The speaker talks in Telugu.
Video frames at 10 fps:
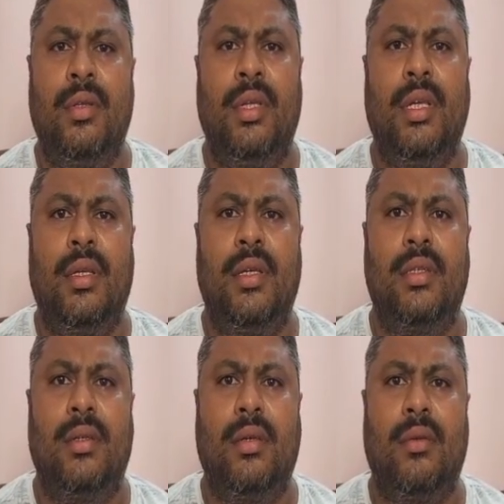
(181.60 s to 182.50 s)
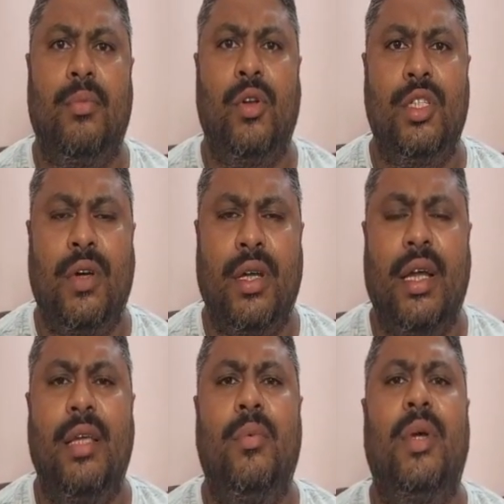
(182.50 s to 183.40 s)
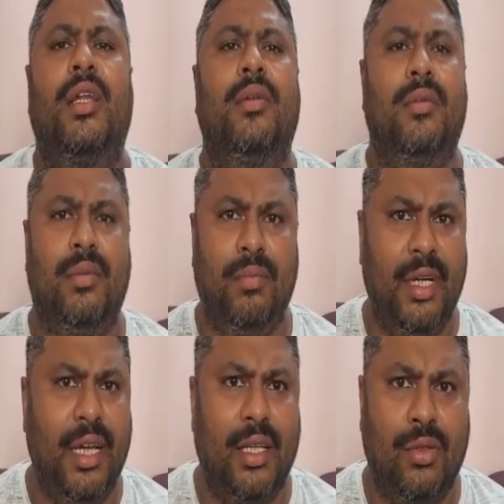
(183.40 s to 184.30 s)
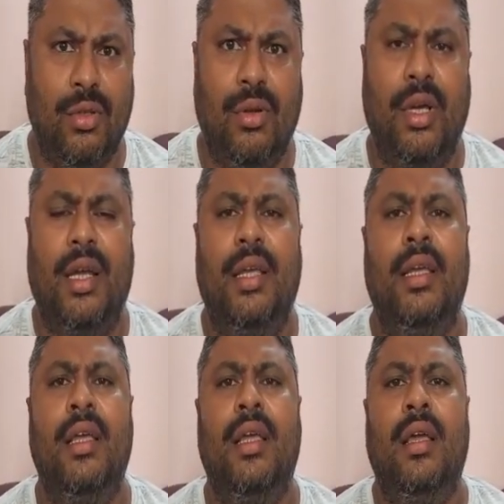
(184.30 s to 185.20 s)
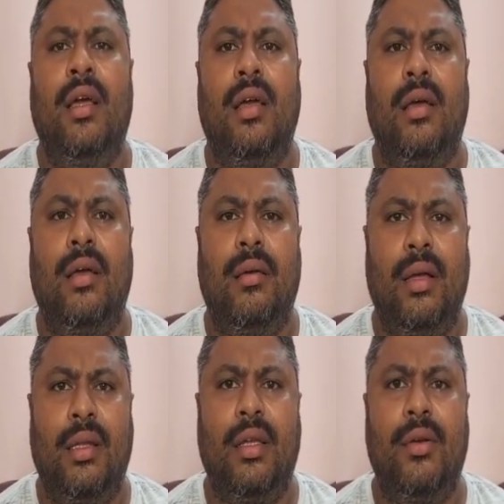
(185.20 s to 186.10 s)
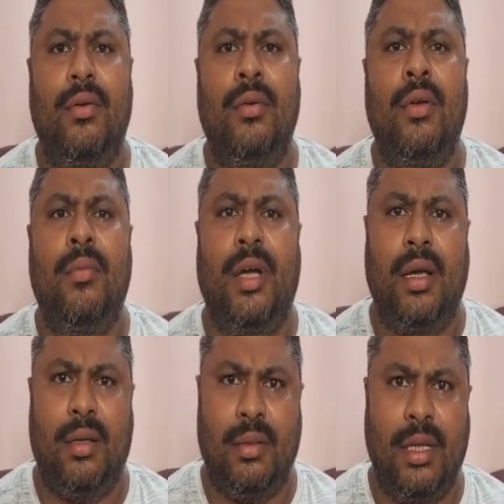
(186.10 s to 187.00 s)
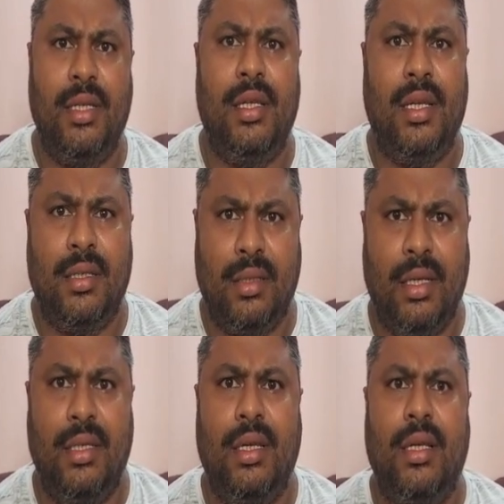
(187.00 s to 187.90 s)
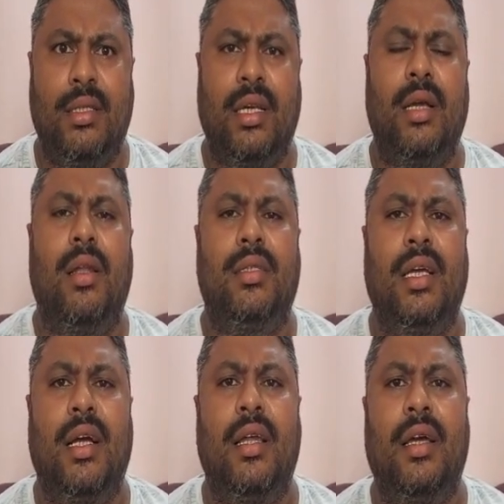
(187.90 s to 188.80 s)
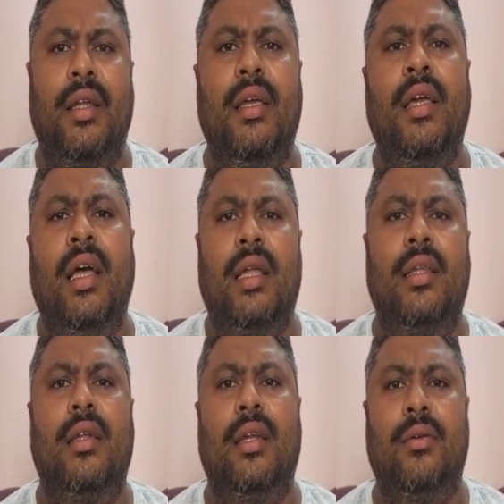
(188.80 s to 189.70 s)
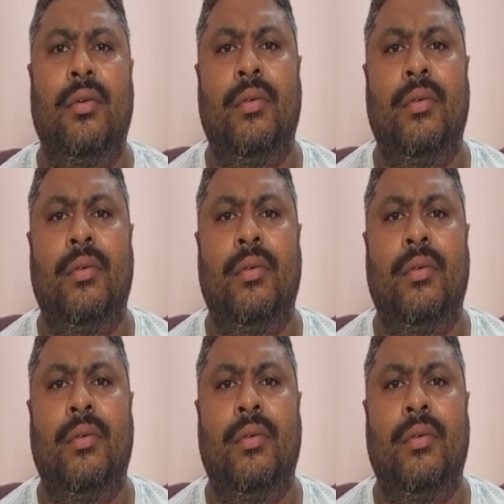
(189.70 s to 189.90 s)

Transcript: దీనికి పోలీస్ వారు కానీ మన మీడియా సోదరులు కానీ అందరూ మా గిరిజన గిరిజన సంఘాలు సంఘాలు కానీ అందరూ నన్ను